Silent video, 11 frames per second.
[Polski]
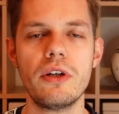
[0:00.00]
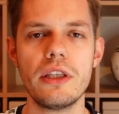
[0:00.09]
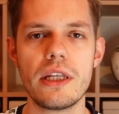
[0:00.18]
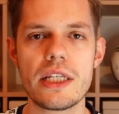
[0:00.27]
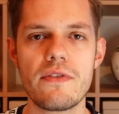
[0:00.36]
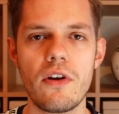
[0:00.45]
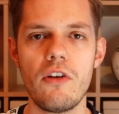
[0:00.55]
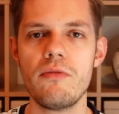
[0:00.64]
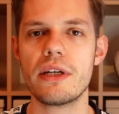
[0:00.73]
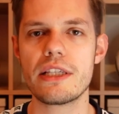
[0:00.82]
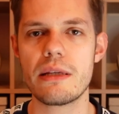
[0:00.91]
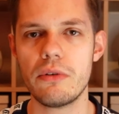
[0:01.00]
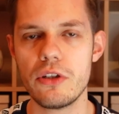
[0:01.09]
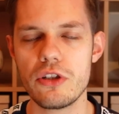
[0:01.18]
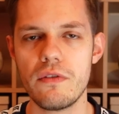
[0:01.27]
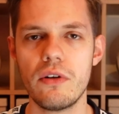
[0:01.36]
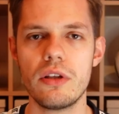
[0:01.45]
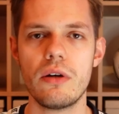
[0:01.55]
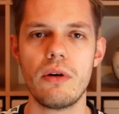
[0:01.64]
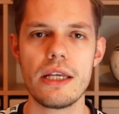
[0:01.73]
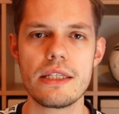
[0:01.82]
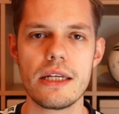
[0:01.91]
oknie transferowym, tak samo nieźle wyglądał
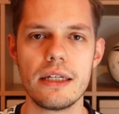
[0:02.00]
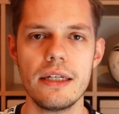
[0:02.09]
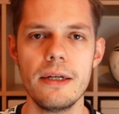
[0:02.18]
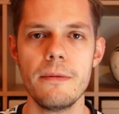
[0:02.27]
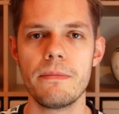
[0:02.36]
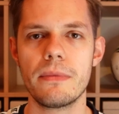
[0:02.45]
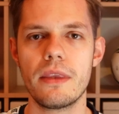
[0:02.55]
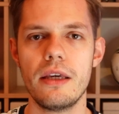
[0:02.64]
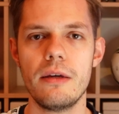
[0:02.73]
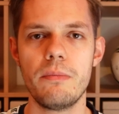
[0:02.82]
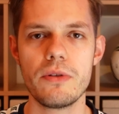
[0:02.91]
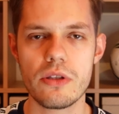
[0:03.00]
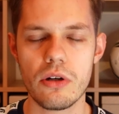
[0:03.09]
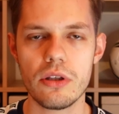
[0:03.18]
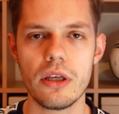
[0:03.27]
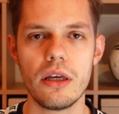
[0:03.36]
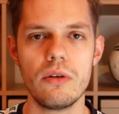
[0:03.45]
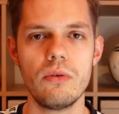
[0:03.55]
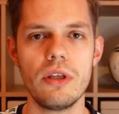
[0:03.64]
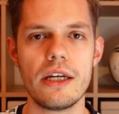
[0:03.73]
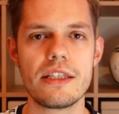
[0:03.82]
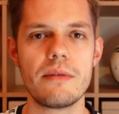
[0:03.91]
Rasak e, po stronie
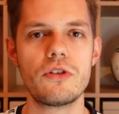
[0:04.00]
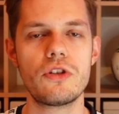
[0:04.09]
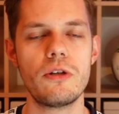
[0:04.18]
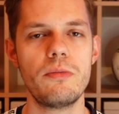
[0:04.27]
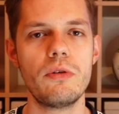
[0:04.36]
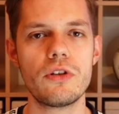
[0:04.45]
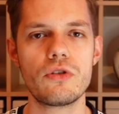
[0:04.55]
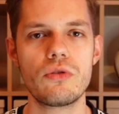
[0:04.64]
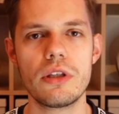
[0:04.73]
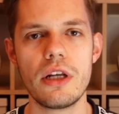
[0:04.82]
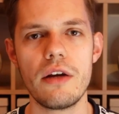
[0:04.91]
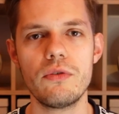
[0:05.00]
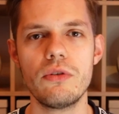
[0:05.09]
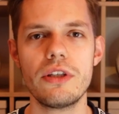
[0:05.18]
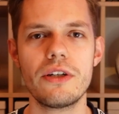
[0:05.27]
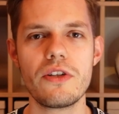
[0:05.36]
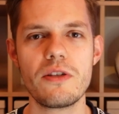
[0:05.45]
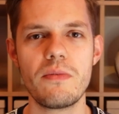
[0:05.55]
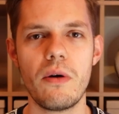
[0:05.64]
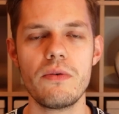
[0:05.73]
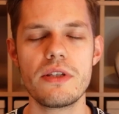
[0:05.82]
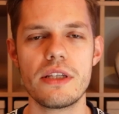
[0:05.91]
Górnika Zabrze, czyli piłkarz, który trafił do tego
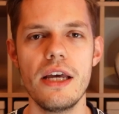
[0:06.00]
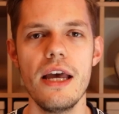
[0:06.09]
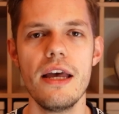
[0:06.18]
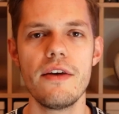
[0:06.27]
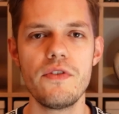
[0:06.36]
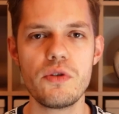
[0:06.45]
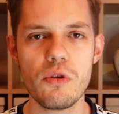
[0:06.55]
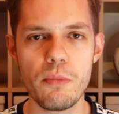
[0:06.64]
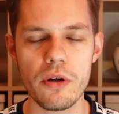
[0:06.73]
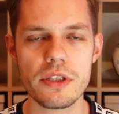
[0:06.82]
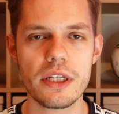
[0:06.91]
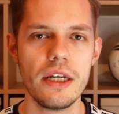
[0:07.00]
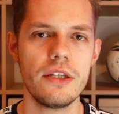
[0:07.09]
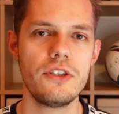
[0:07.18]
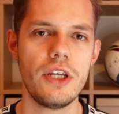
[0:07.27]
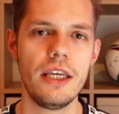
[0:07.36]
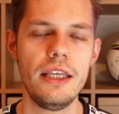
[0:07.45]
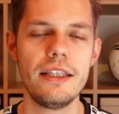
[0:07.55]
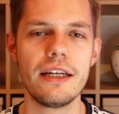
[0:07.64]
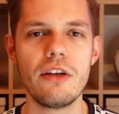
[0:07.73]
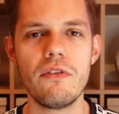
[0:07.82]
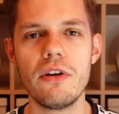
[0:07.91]
zespołu z Wisły Płock. Dzięki,
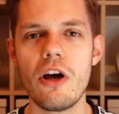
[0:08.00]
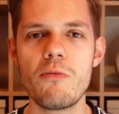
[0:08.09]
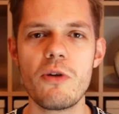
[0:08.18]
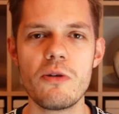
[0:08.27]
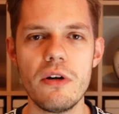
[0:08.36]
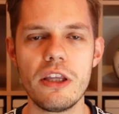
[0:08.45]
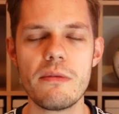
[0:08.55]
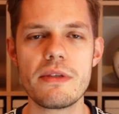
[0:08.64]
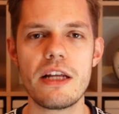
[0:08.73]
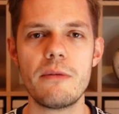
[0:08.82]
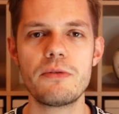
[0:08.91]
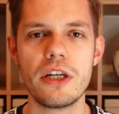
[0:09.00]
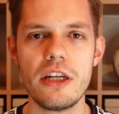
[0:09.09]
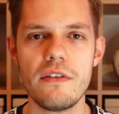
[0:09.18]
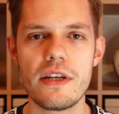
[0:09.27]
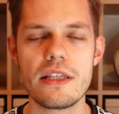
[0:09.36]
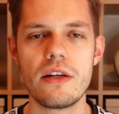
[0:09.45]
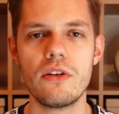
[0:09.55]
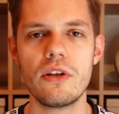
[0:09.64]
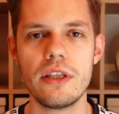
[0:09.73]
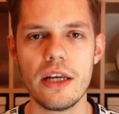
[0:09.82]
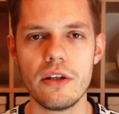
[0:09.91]
tak to wyglądało moim okiem. Stal przegrywa 0 do
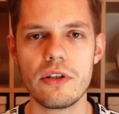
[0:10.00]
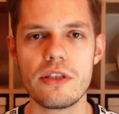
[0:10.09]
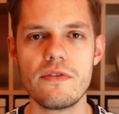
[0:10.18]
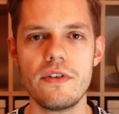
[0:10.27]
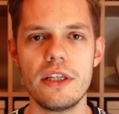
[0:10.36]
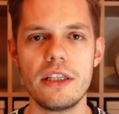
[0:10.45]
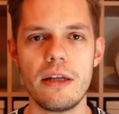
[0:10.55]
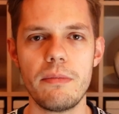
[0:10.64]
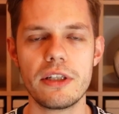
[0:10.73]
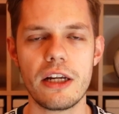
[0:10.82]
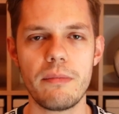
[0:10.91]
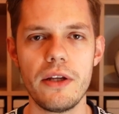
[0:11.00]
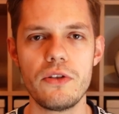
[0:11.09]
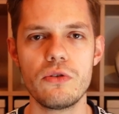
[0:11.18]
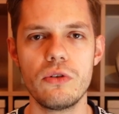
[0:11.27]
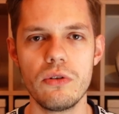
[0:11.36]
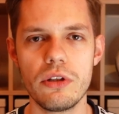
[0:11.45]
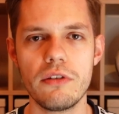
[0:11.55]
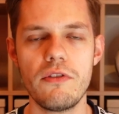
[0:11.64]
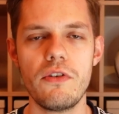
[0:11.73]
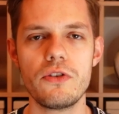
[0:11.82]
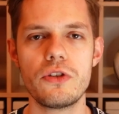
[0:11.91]
1, to jest wynik na Podkarpaciu. Górnik
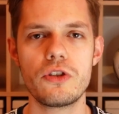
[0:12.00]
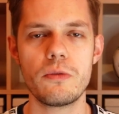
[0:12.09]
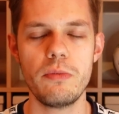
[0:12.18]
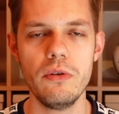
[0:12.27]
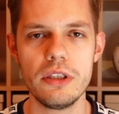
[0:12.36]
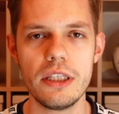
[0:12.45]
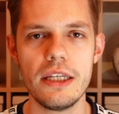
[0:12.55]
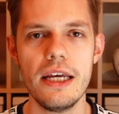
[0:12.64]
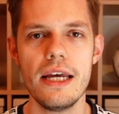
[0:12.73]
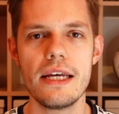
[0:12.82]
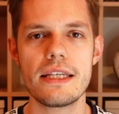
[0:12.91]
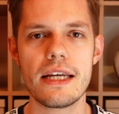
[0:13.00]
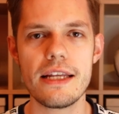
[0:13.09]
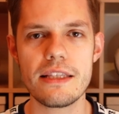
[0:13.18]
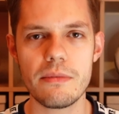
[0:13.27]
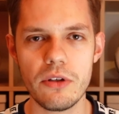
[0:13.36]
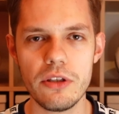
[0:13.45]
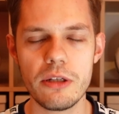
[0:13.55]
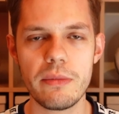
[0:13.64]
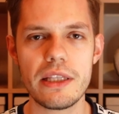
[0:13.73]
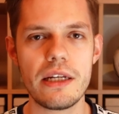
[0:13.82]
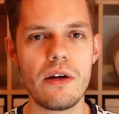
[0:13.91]
wywozi 3 punkty. Zachęcam do innych
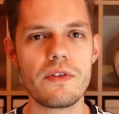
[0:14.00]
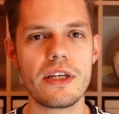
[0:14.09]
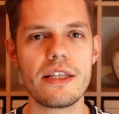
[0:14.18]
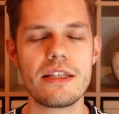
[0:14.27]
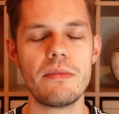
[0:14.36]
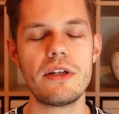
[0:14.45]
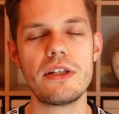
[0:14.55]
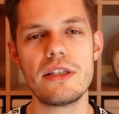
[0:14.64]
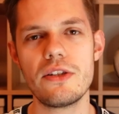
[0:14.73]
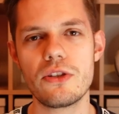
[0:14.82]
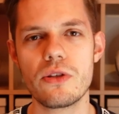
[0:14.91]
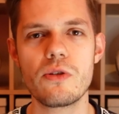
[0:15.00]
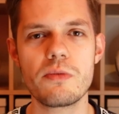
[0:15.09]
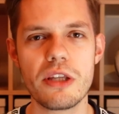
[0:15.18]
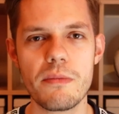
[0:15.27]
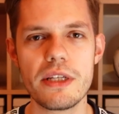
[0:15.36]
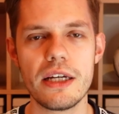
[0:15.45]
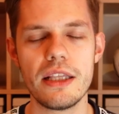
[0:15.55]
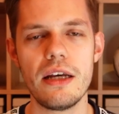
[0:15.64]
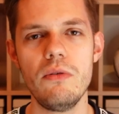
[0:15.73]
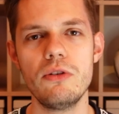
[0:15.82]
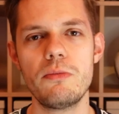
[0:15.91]
materiałów, zachęcam raz jeszcze do subskrypcji
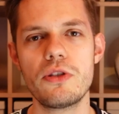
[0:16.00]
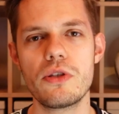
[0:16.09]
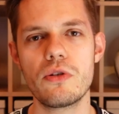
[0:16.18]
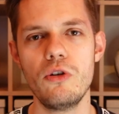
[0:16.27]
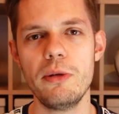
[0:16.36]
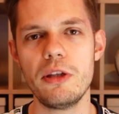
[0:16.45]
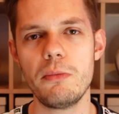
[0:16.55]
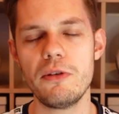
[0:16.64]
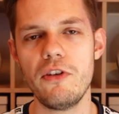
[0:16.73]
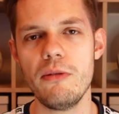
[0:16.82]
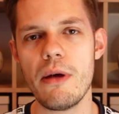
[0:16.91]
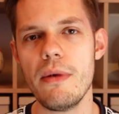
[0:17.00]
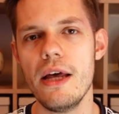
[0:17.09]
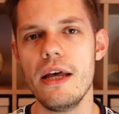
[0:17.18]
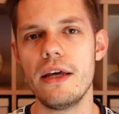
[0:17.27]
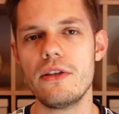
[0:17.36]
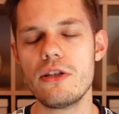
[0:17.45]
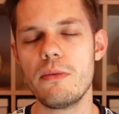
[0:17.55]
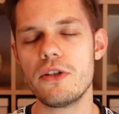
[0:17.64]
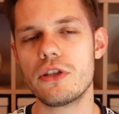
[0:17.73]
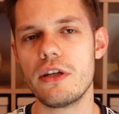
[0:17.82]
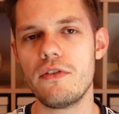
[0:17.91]
kanału, do przycisku lubię to pod filmem i do
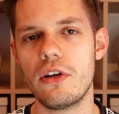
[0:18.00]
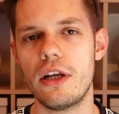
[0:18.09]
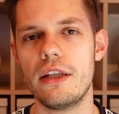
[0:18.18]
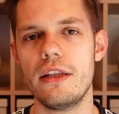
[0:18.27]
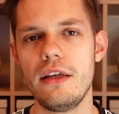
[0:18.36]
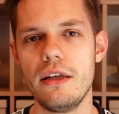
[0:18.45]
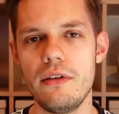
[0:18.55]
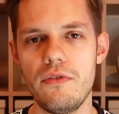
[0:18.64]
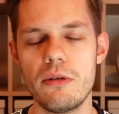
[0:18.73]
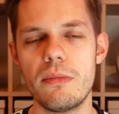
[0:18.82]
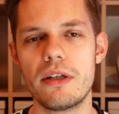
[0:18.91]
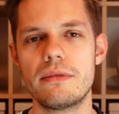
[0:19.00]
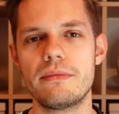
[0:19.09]
zobaczenia w kolejnych e, filmach.